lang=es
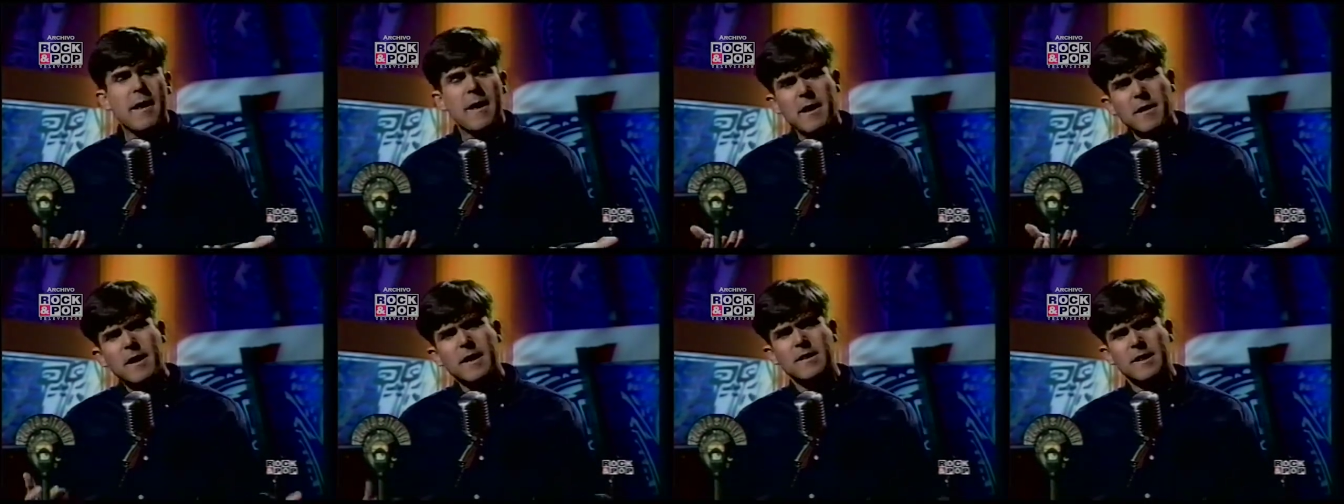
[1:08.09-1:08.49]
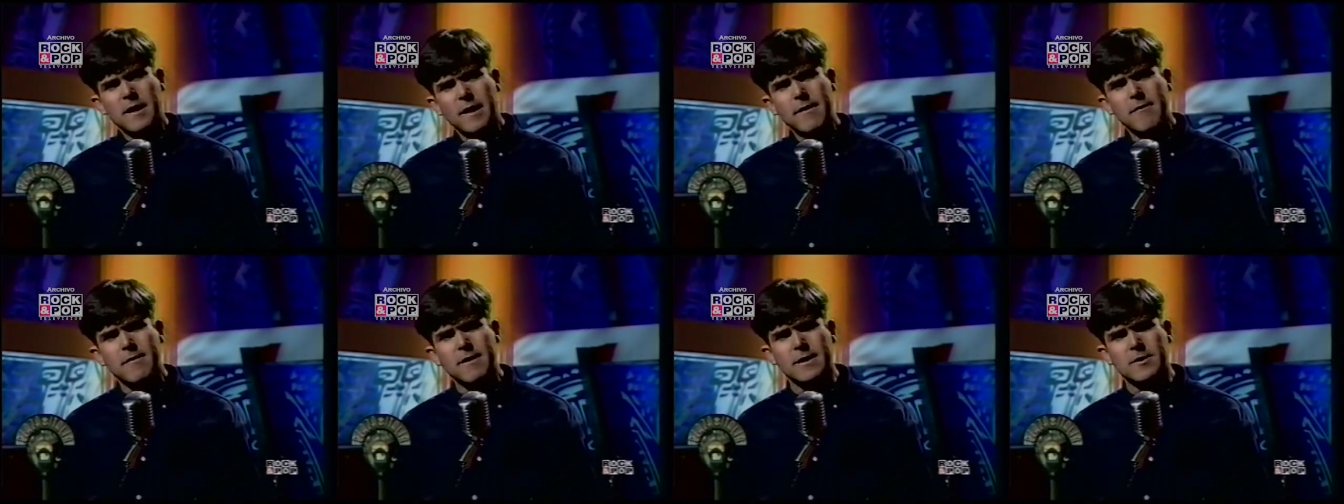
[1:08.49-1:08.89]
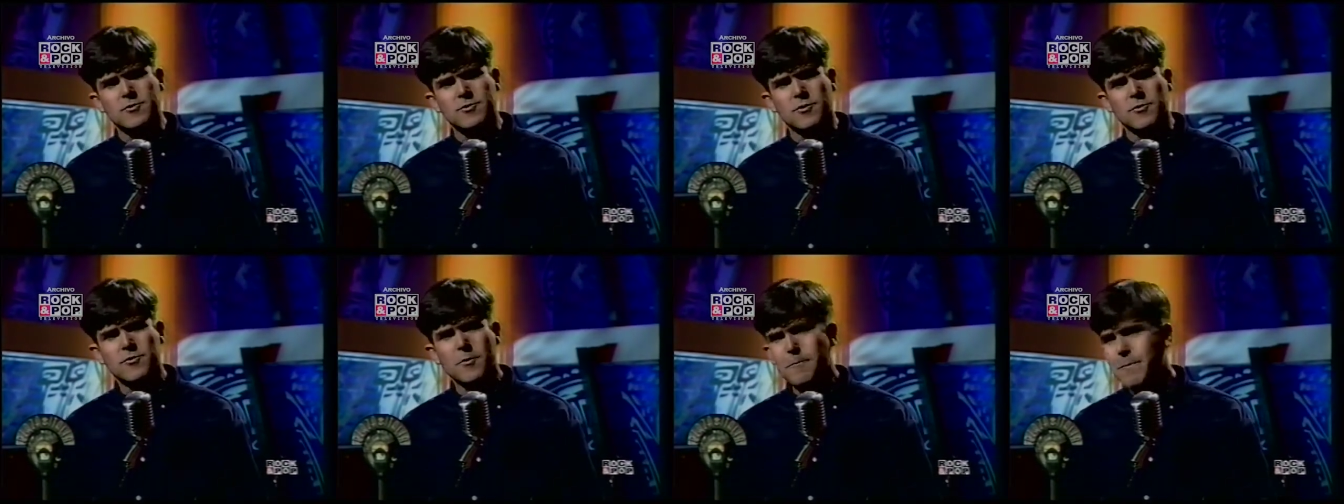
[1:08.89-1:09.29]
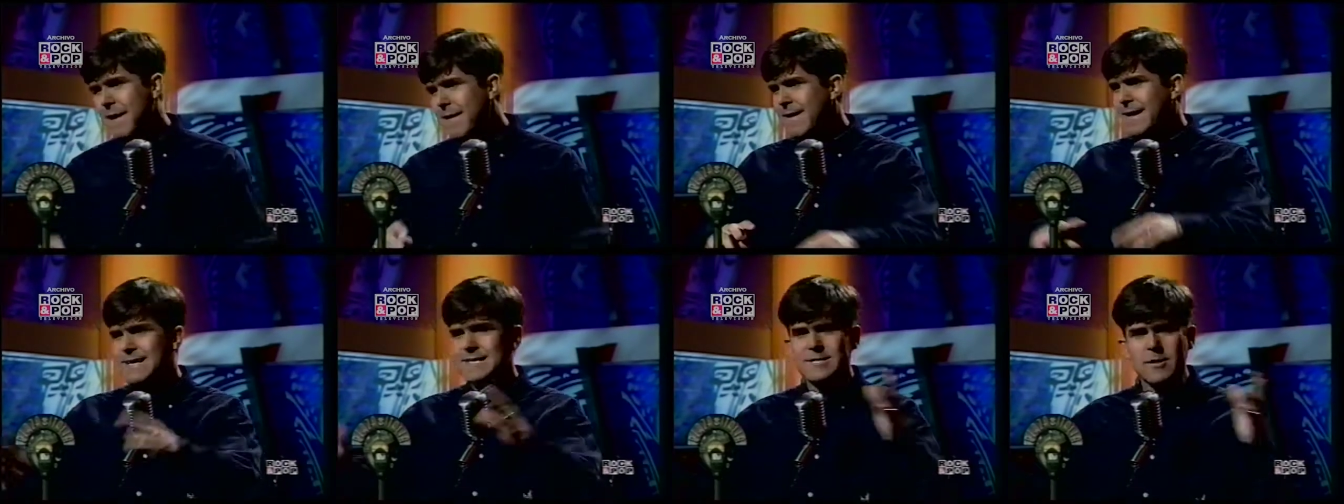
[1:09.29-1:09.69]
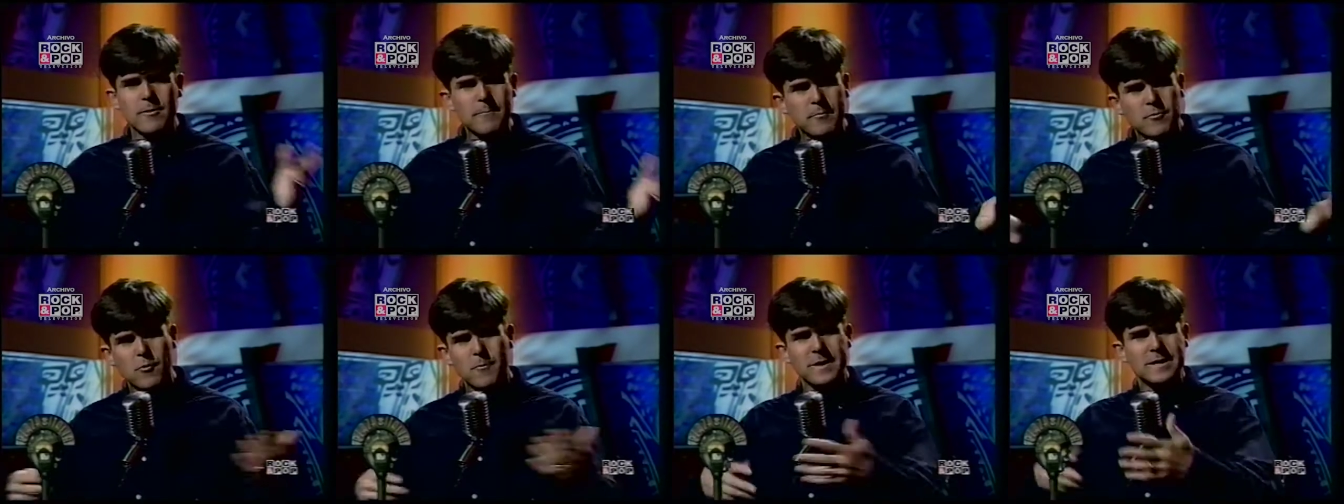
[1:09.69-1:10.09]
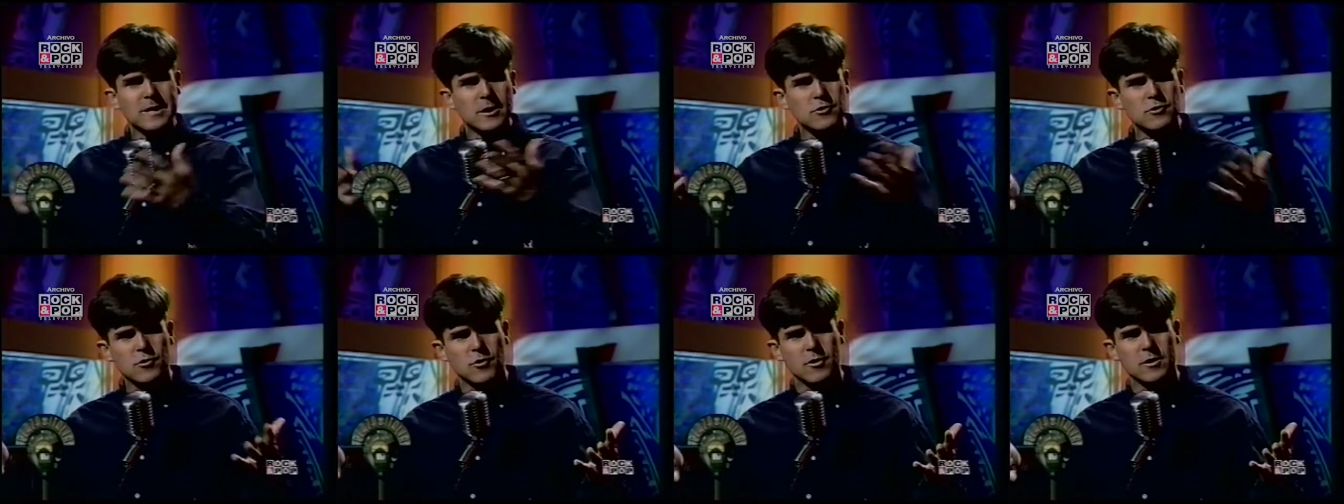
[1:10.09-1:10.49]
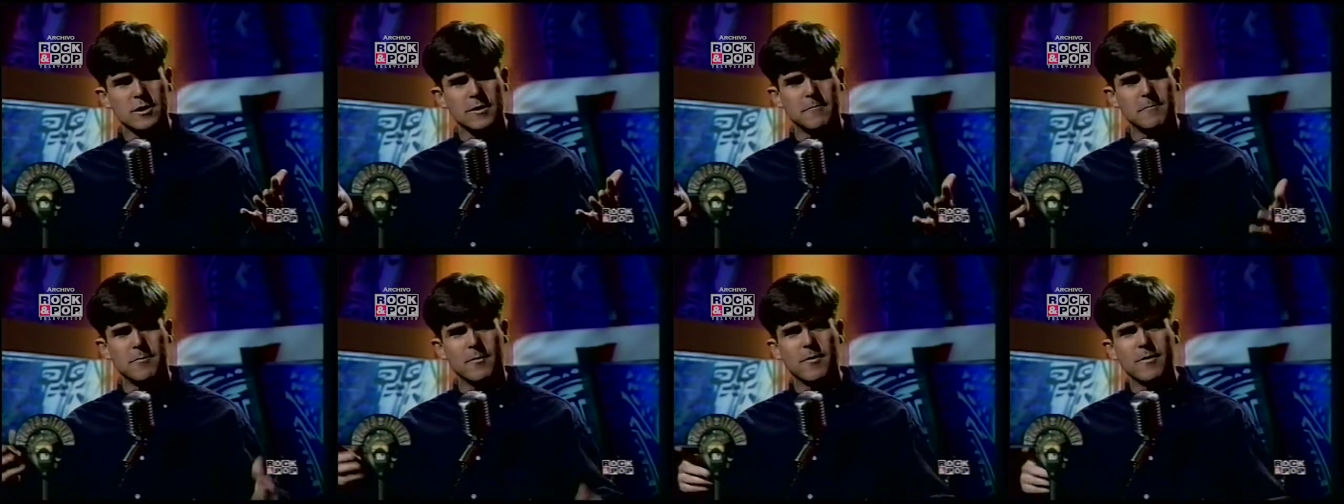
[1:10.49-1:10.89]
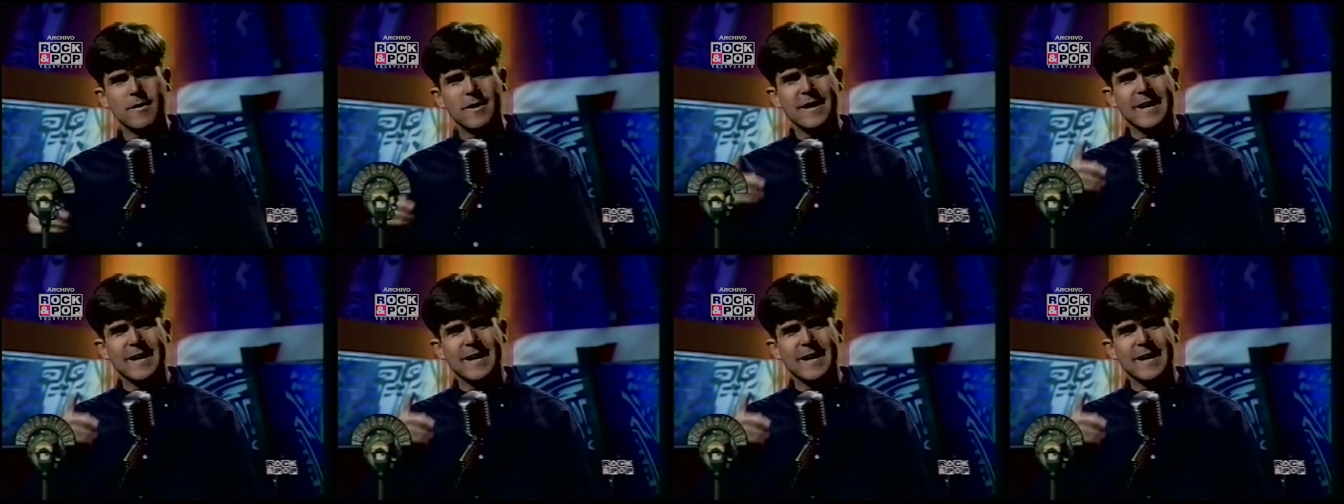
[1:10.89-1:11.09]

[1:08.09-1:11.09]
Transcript: Es, terrible eso. Son palabras que se comentan todo el tiempo.